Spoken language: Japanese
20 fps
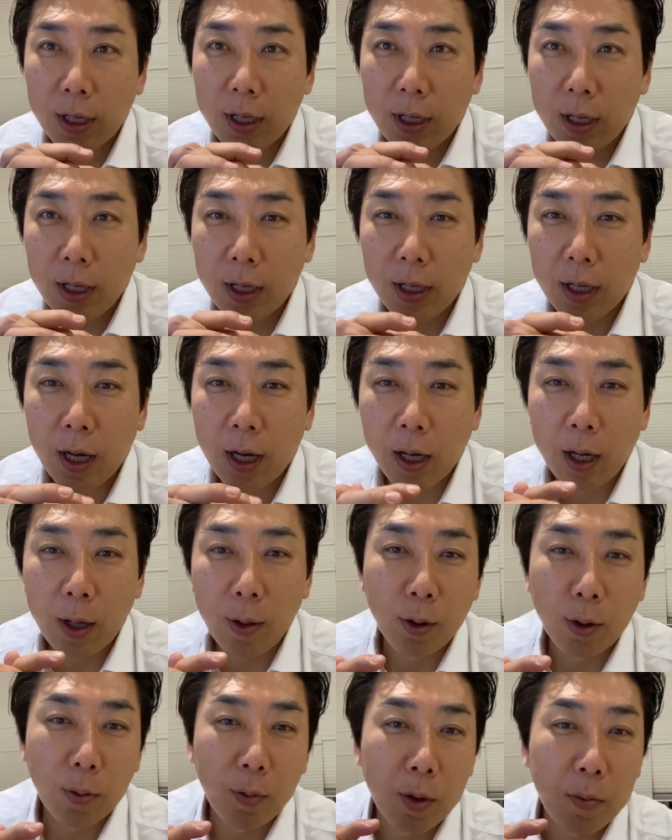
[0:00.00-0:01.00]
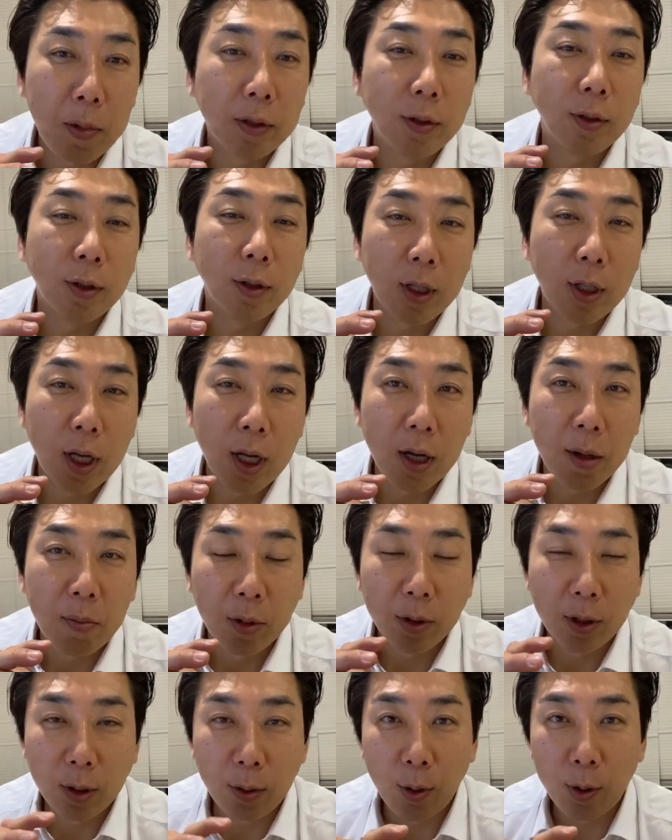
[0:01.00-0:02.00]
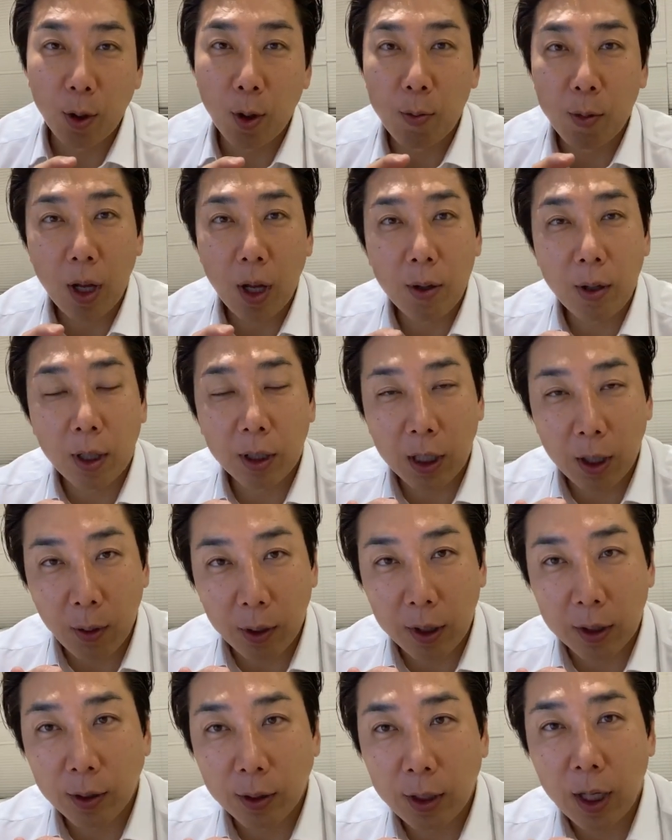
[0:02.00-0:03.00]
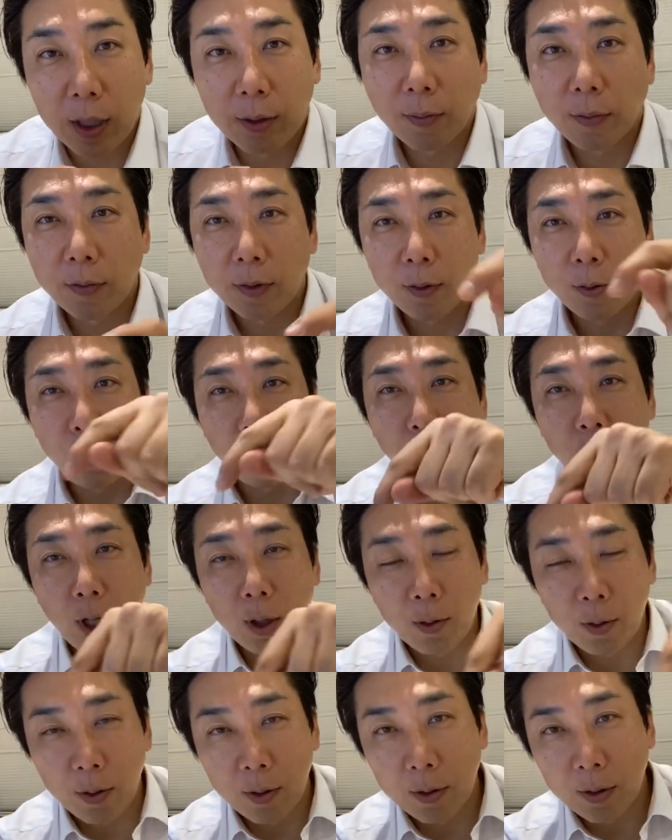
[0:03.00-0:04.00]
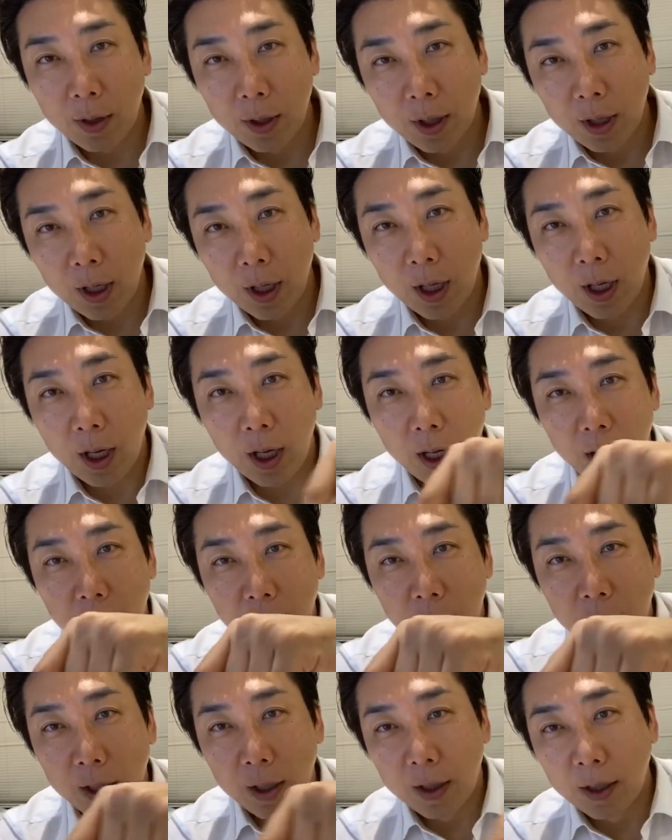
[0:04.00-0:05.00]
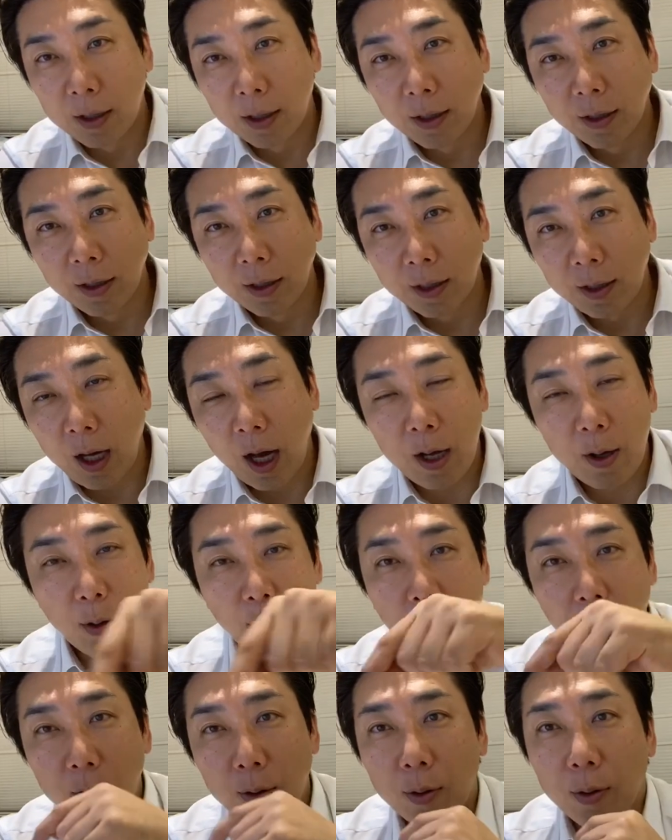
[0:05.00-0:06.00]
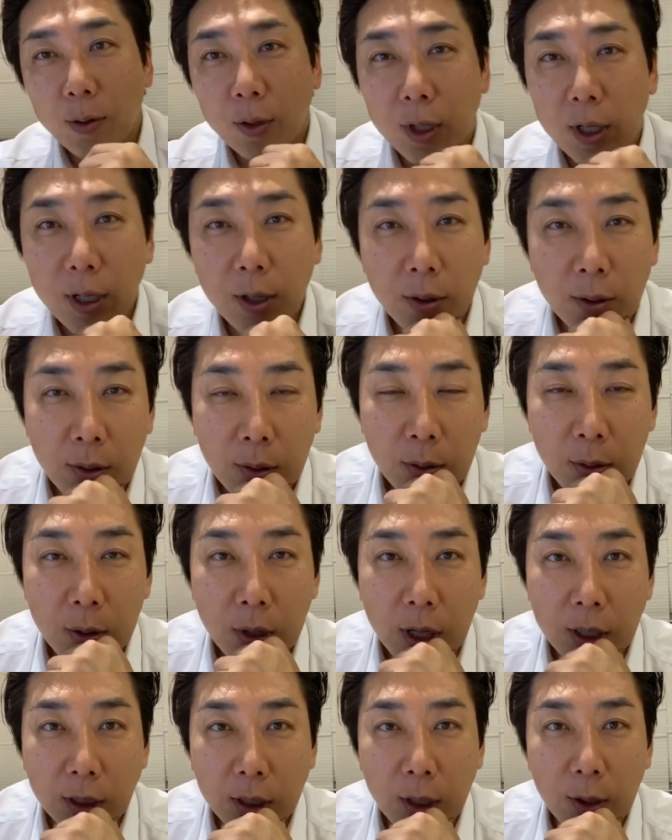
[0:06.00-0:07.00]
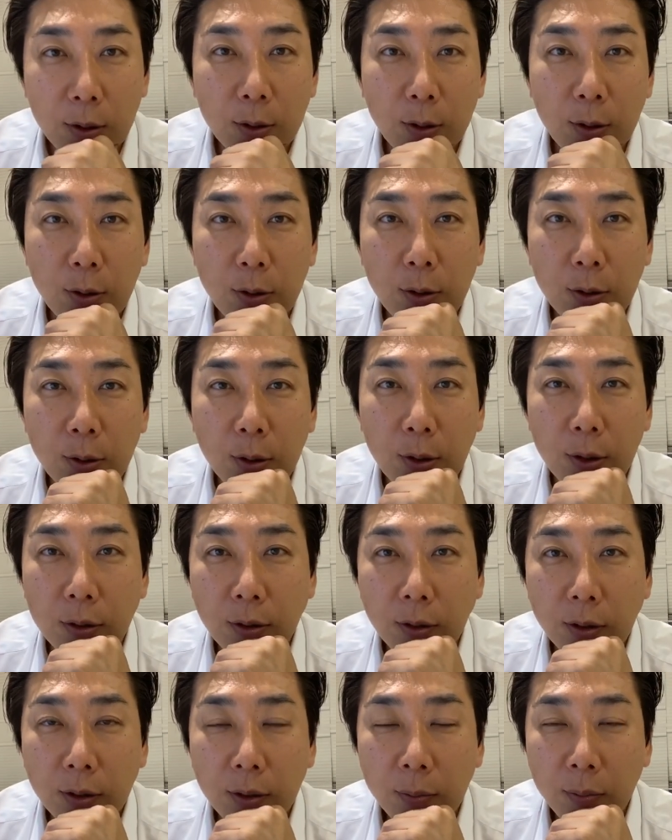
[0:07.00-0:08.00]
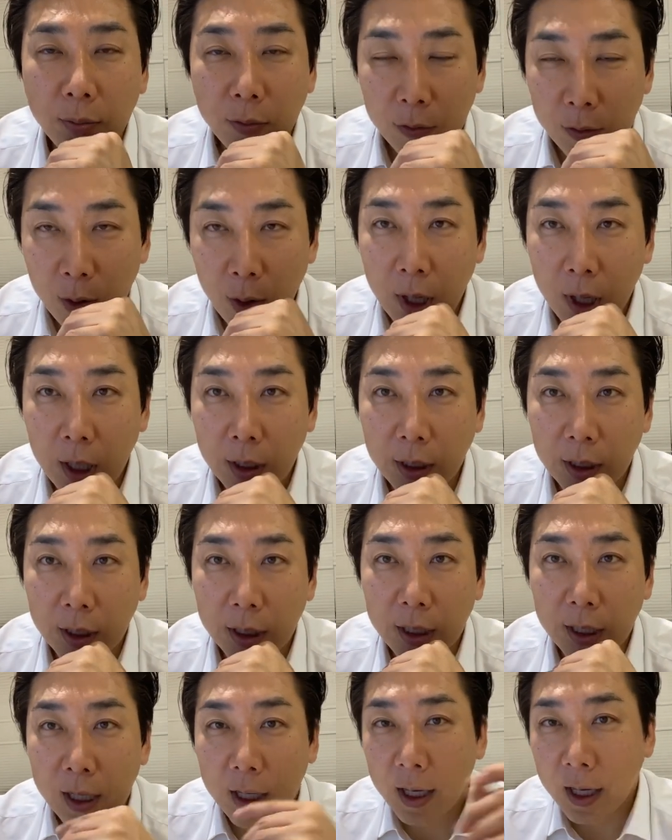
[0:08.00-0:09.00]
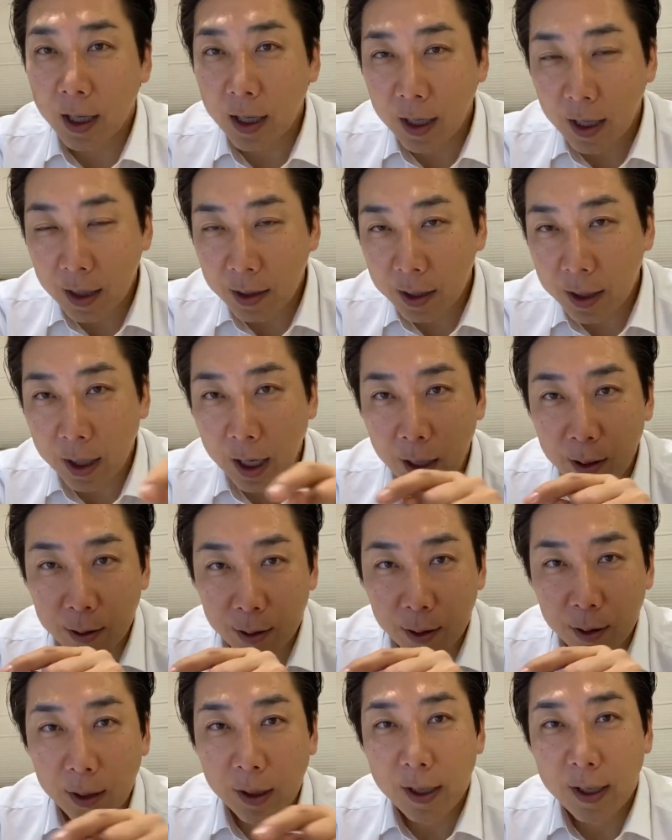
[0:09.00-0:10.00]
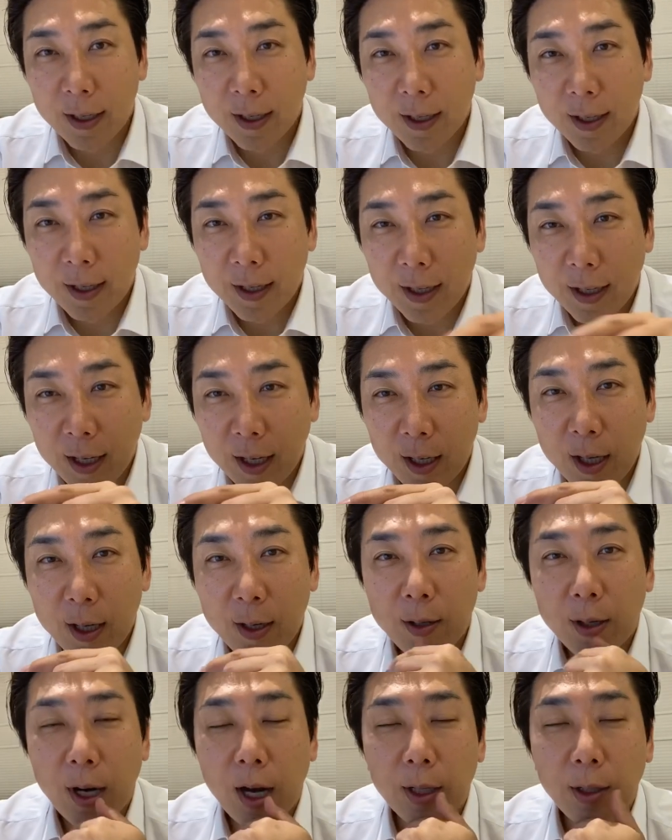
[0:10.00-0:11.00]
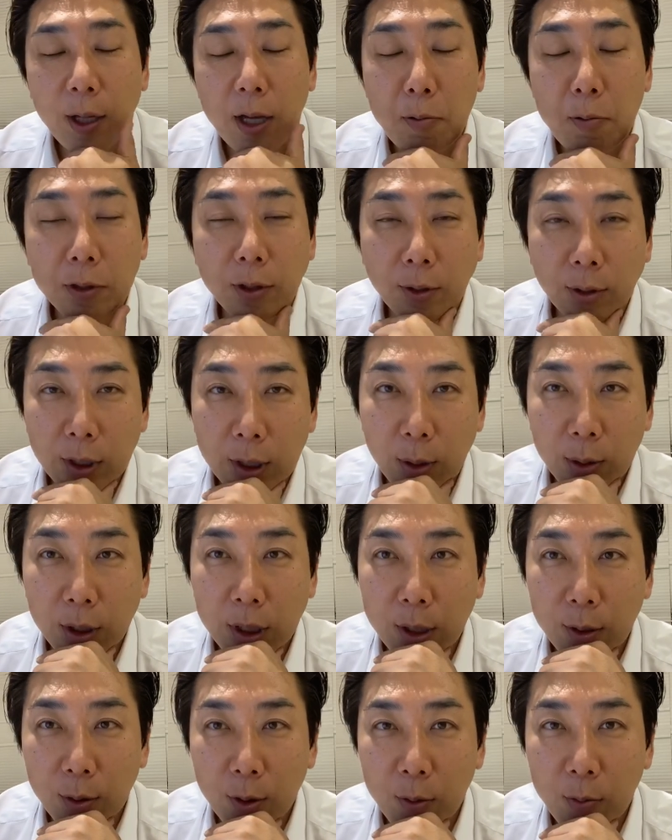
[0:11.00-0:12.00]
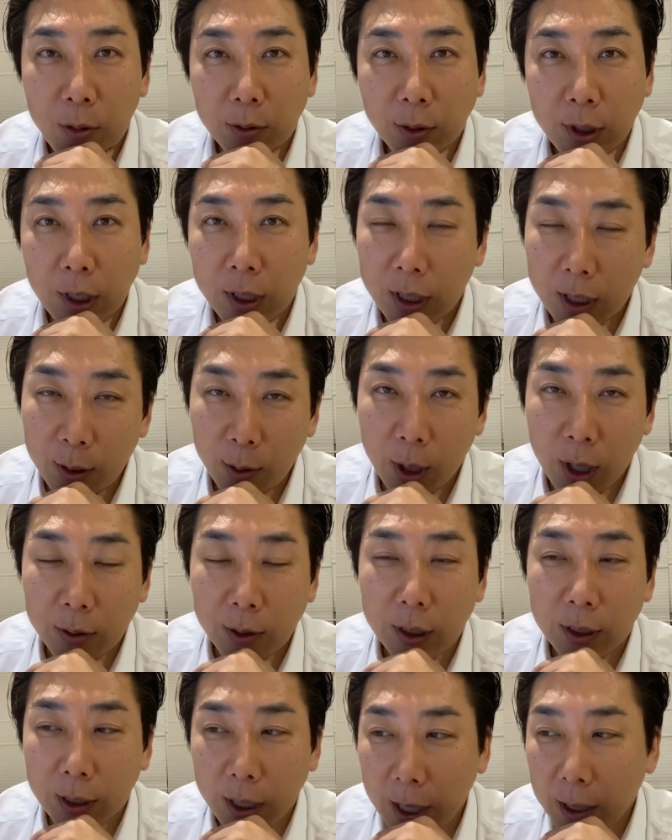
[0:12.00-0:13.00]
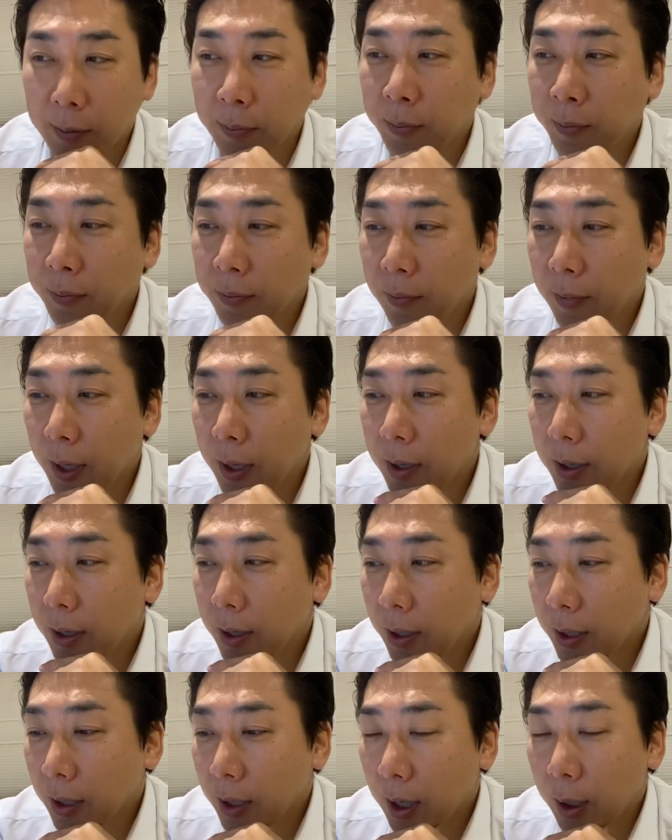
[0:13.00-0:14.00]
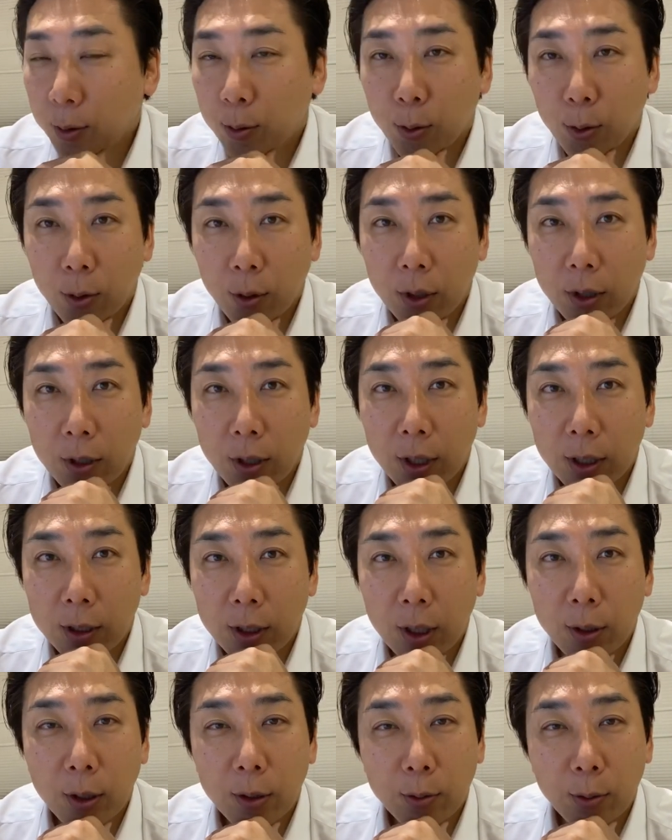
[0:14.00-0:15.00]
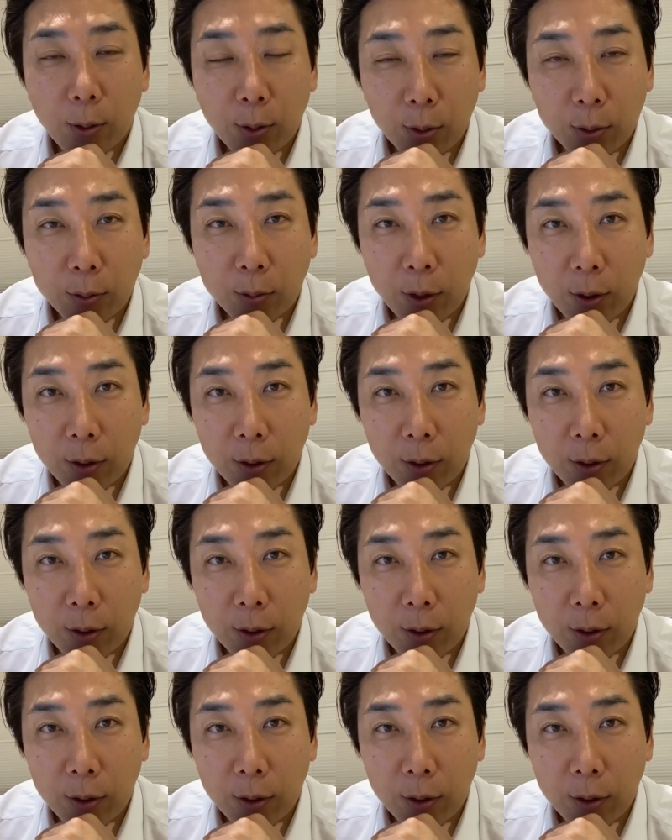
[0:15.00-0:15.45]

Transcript: えー、あげようと思いますんでもしご興味のある方はですねこう下の、えー、概要欄の方にオンラインサロンの方のお話聞ける、えー、リンクが貼ってありますんでそちらの方も是非ご覧ください。あと、えー、チャンネル登録も